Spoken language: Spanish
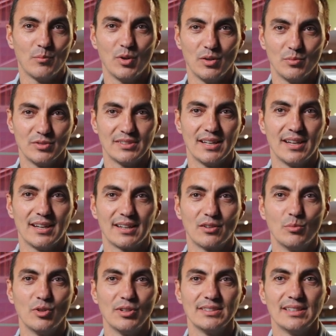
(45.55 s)
bueno, pues tener
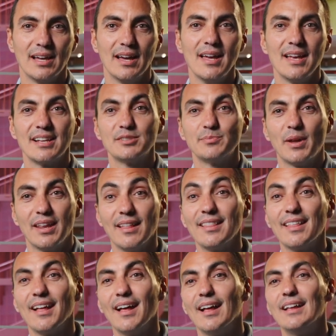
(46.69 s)
como esa
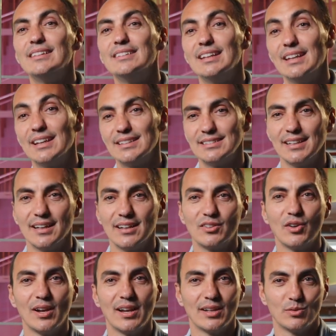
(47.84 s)
experiencia directa
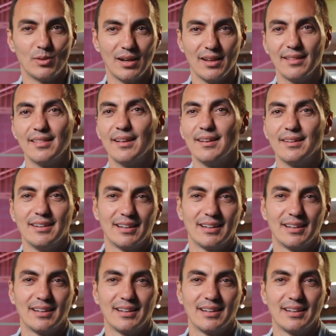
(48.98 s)
con la naturaleza,